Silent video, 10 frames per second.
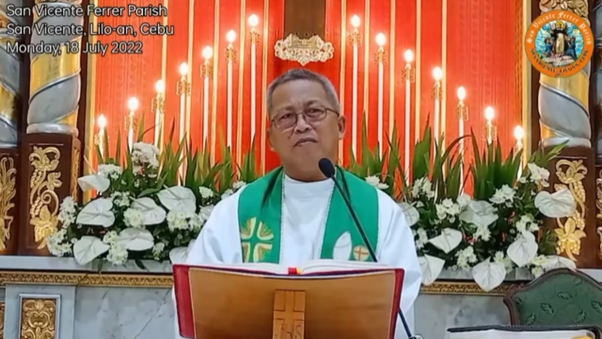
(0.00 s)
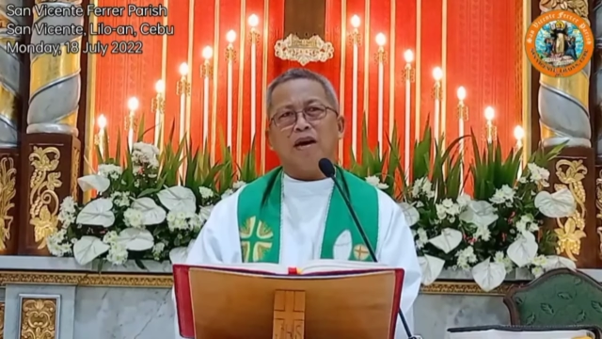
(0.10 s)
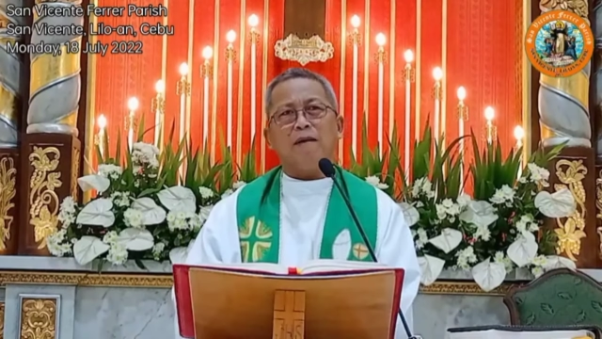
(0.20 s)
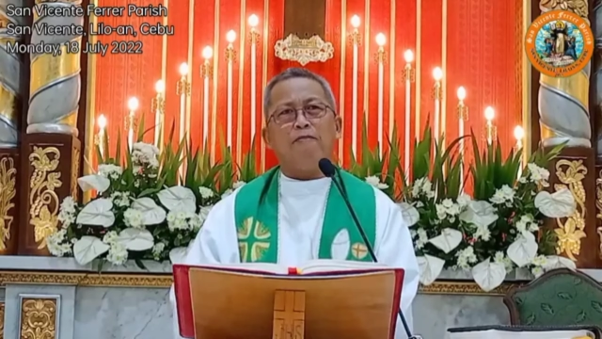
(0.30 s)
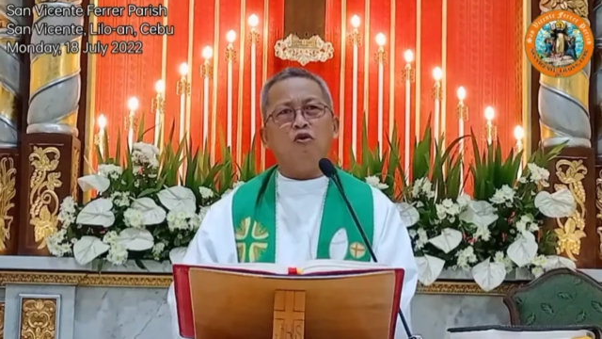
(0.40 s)

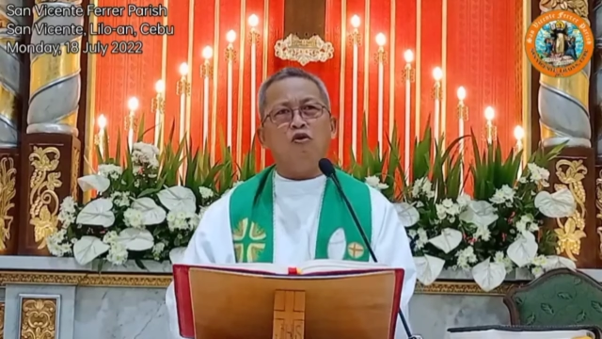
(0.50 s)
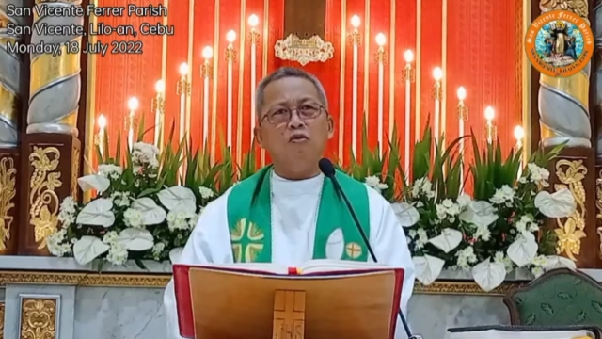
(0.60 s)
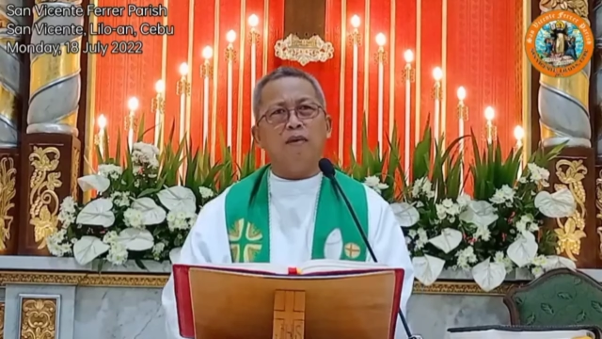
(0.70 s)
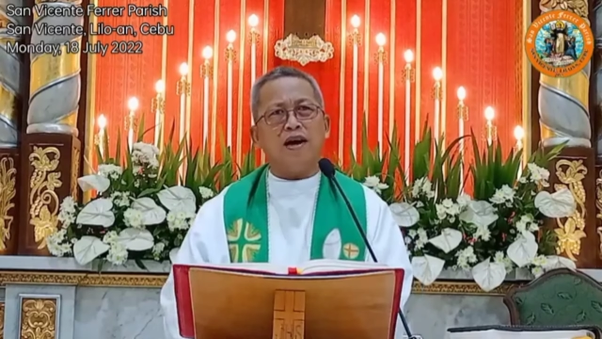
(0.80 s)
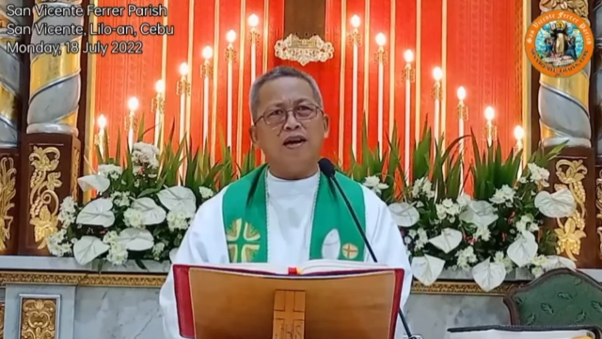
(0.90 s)

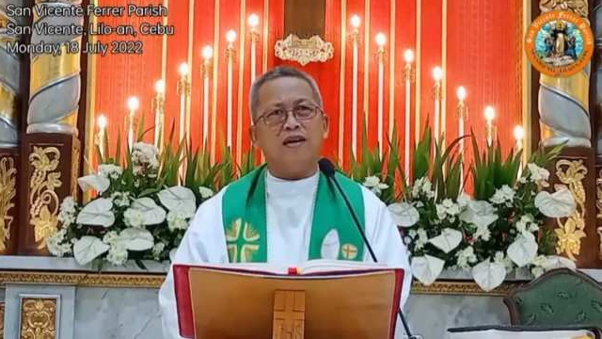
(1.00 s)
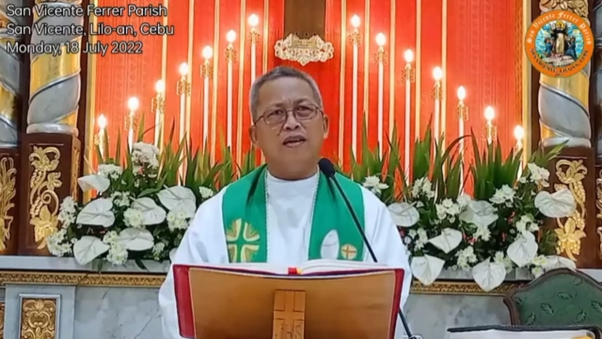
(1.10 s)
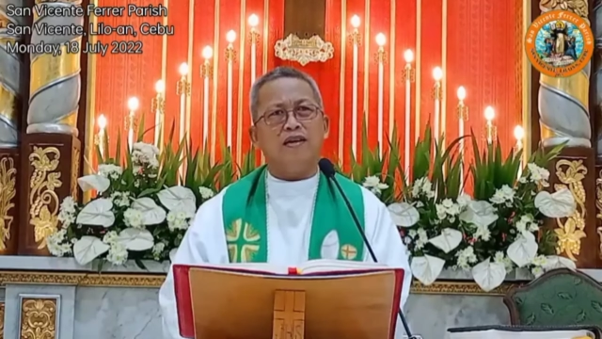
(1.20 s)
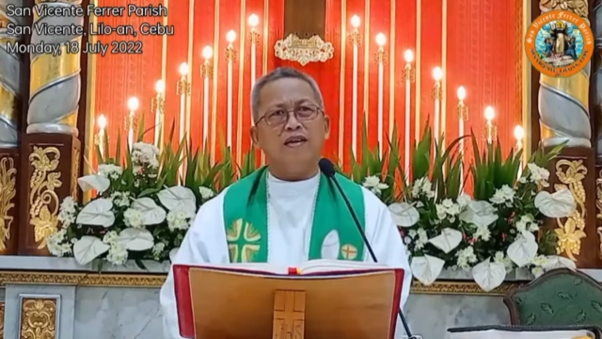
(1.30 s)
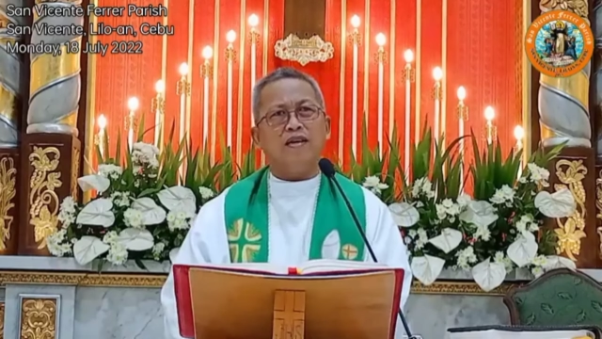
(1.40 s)
Makapuol ba
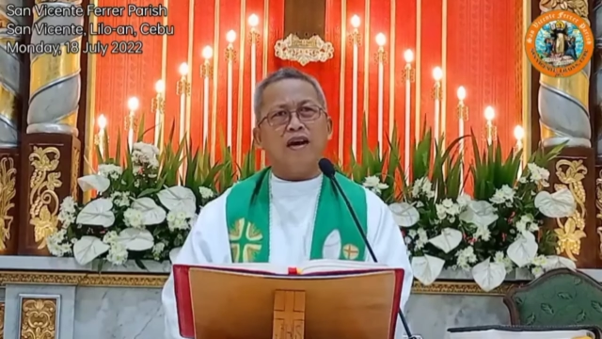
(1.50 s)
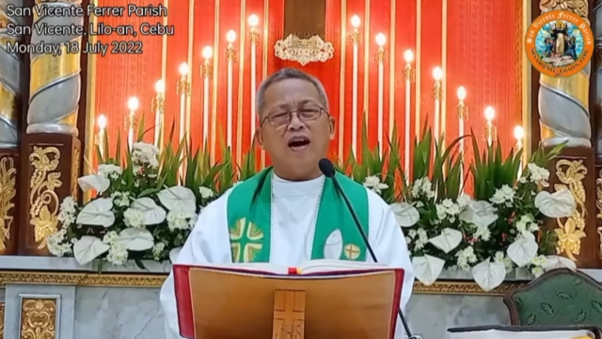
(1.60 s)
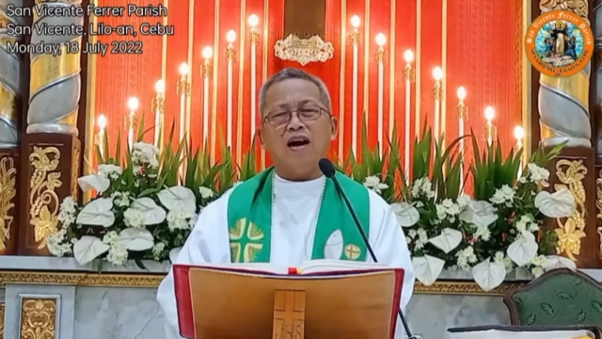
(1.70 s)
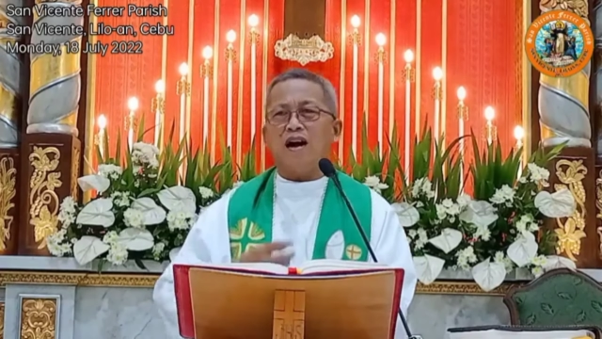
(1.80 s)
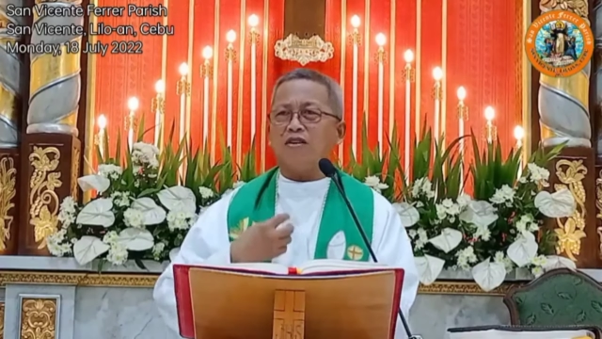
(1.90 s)

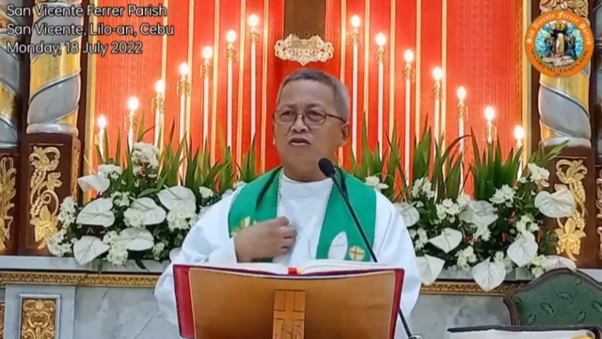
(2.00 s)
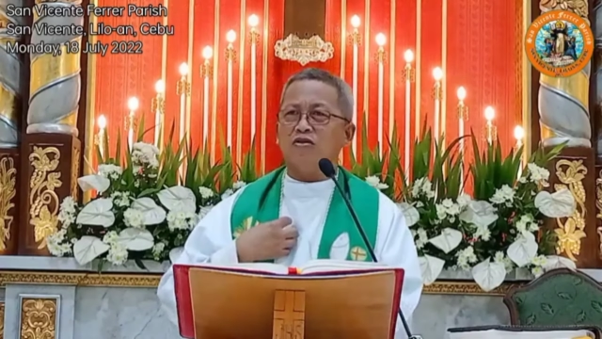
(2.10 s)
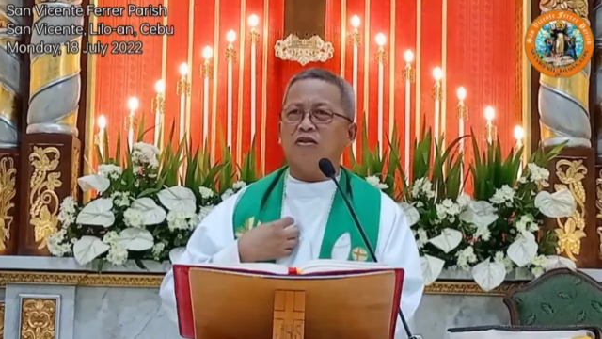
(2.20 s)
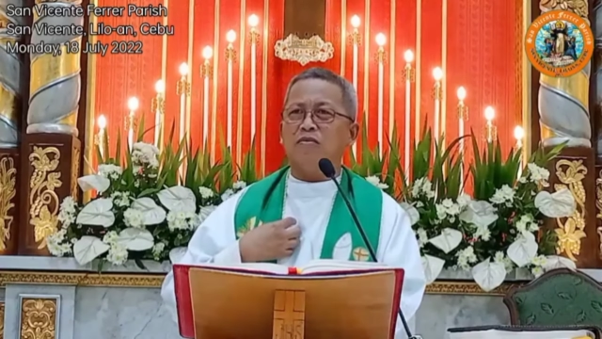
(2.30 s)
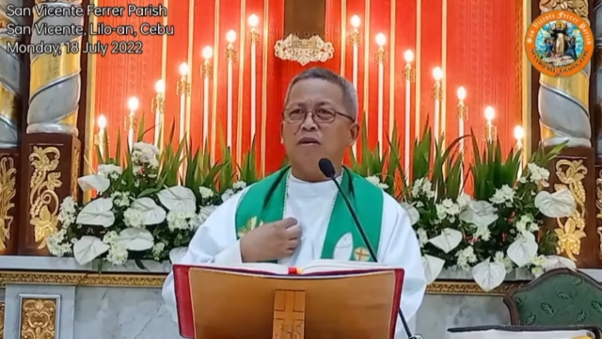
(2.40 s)
ang
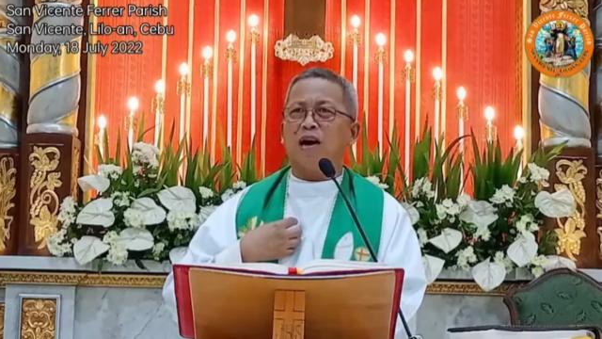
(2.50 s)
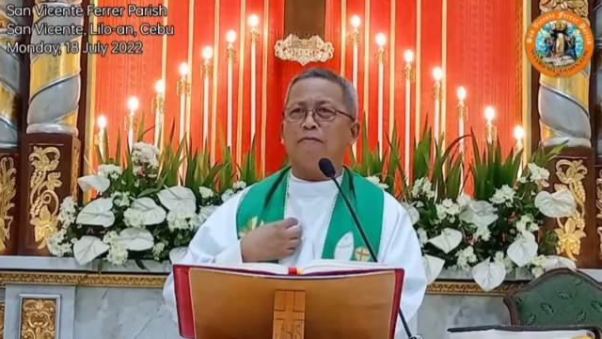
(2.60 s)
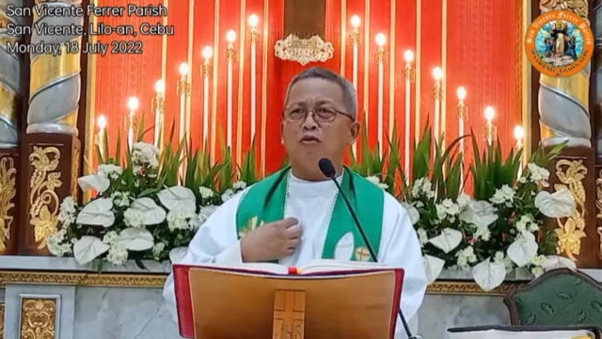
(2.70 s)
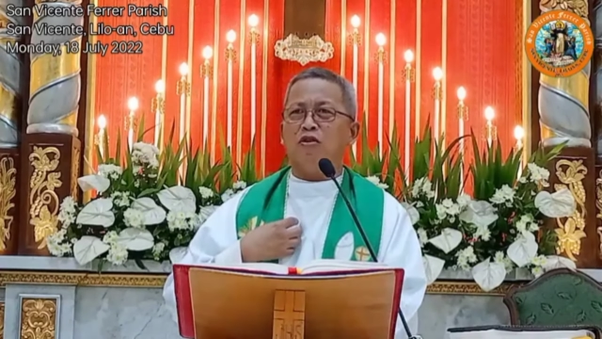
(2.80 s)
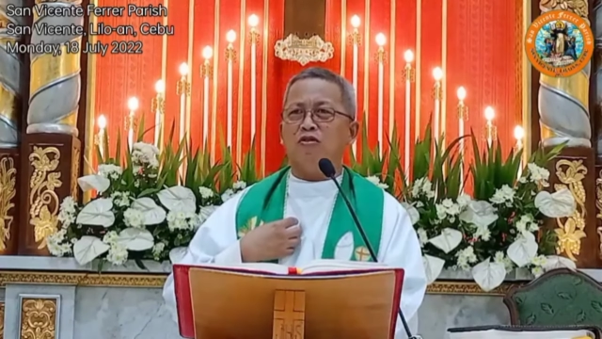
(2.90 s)
akong mga
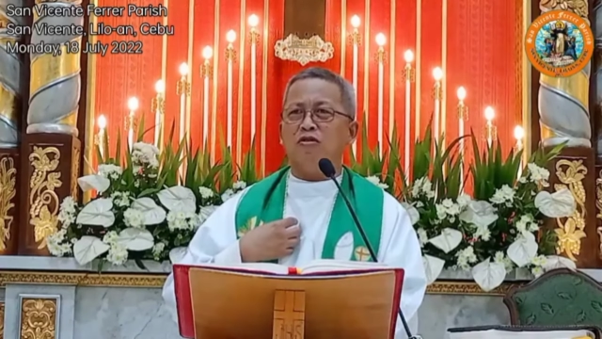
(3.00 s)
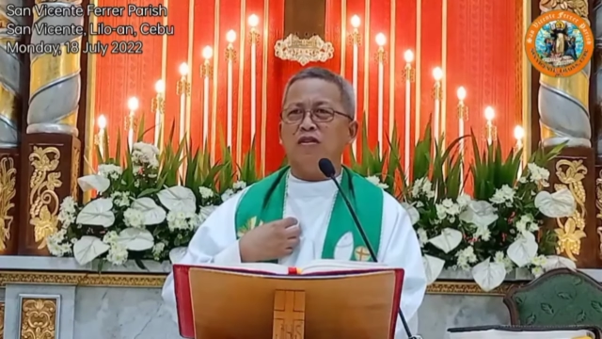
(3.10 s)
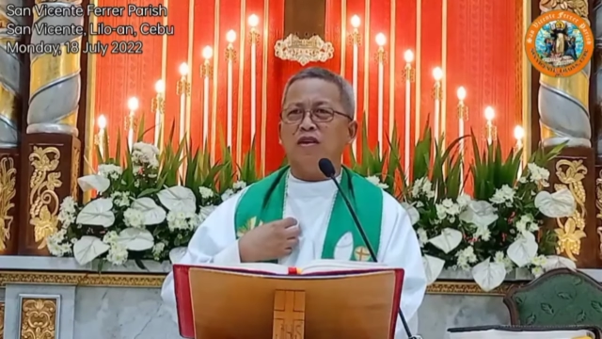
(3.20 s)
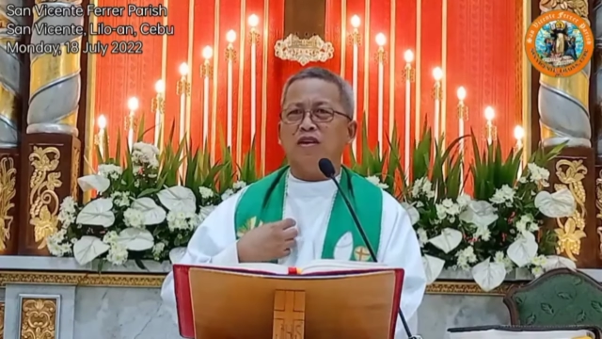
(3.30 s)
pulong